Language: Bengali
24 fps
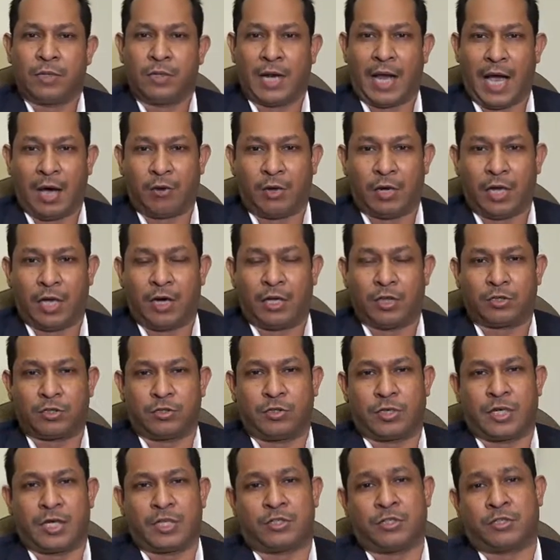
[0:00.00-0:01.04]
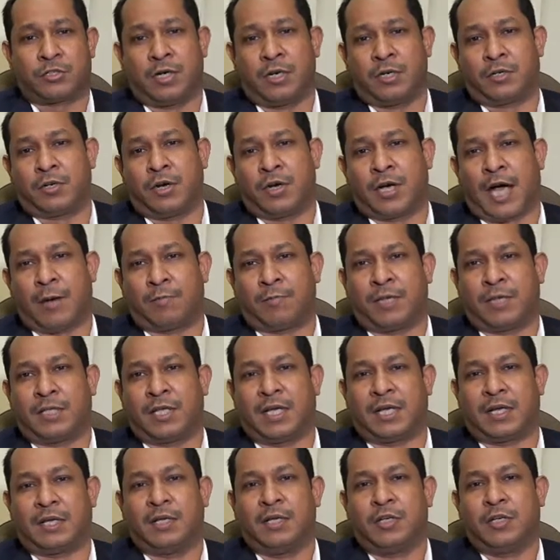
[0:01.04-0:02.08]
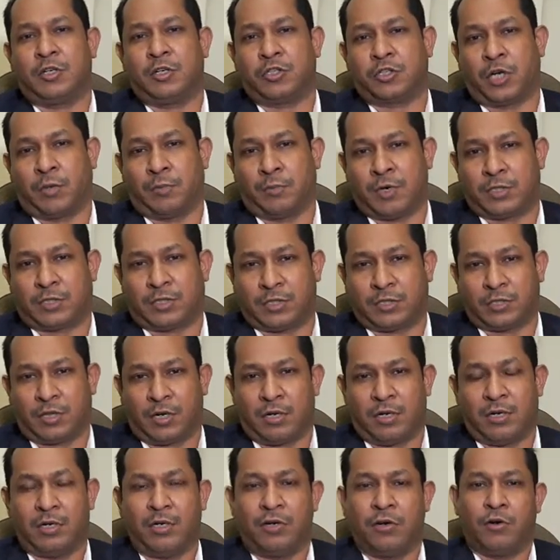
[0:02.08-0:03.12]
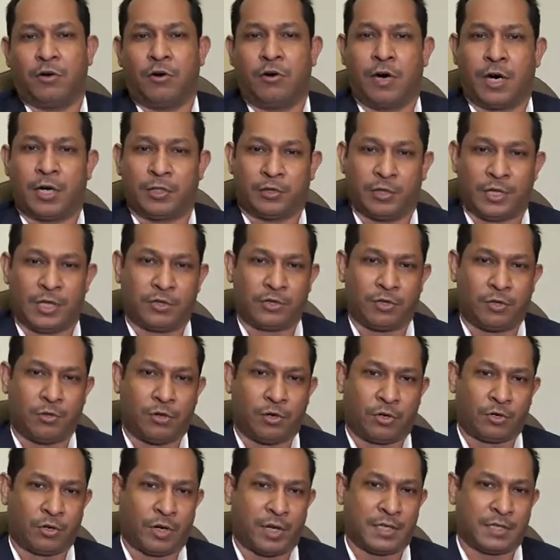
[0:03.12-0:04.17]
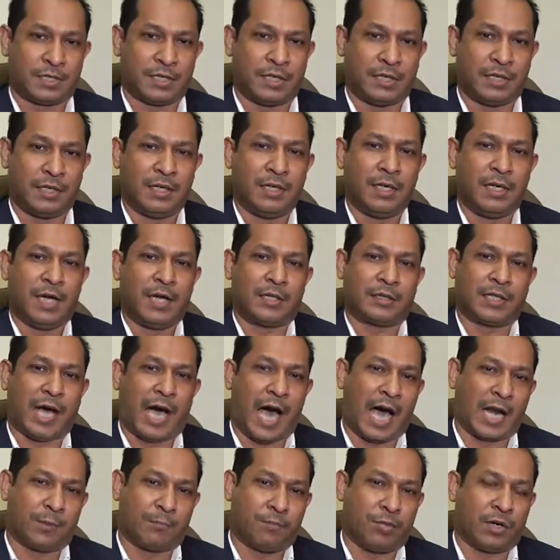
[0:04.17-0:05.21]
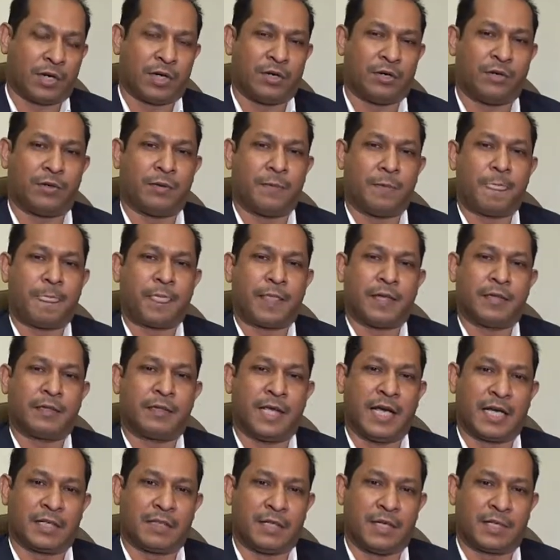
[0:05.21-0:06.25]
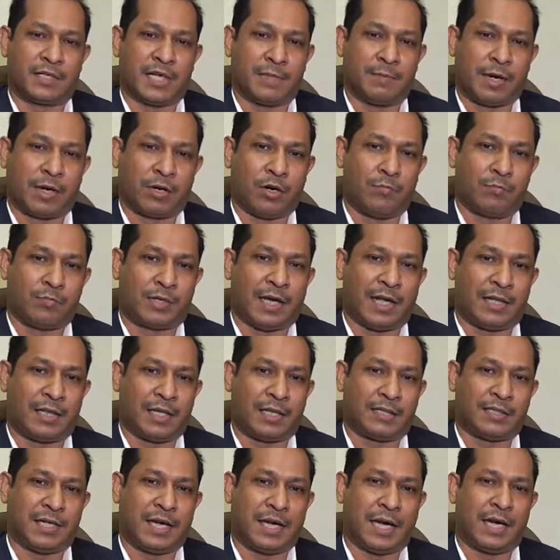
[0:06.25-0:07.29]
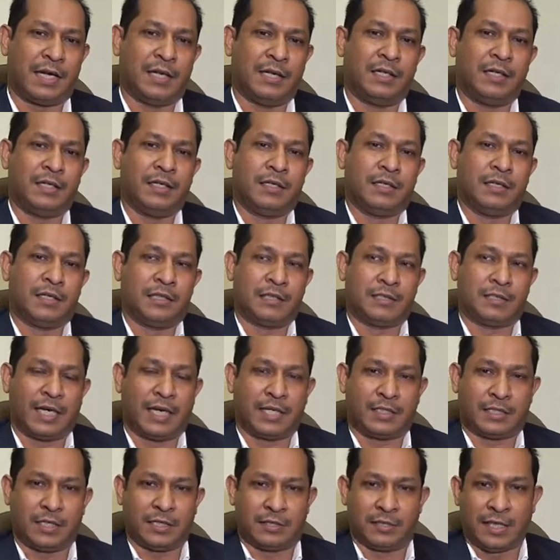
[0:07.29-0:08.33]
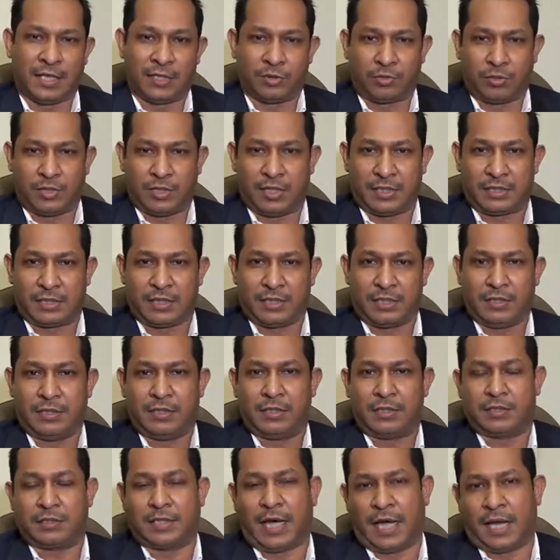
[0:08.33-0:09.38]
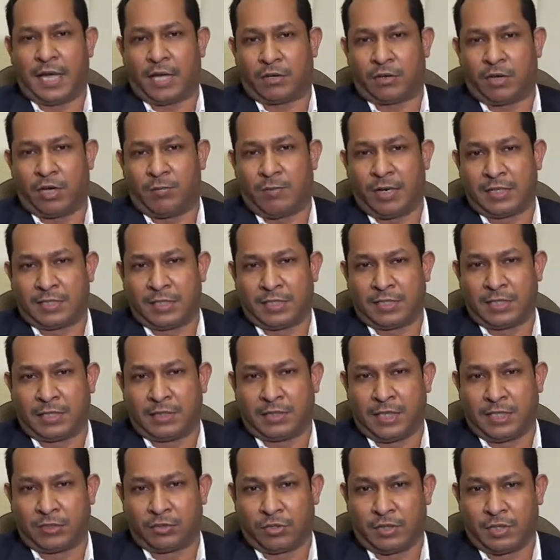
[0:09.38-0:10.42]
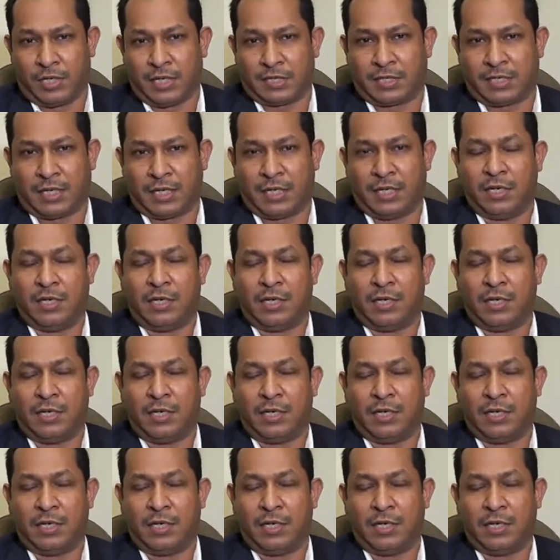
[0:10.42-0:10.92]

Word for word: না হলে অন্তত কিছু সংখ্যক আপনাদের সমর্থিত হয়তো কিছু লোক রয়েছে তারপরেও দেশনেত্রী বেগম খালদা জিয়া যে সিদ্ধান্ত নিয়েছে তারেক রহমান যে সিদ্ধান্ত নিয়েছে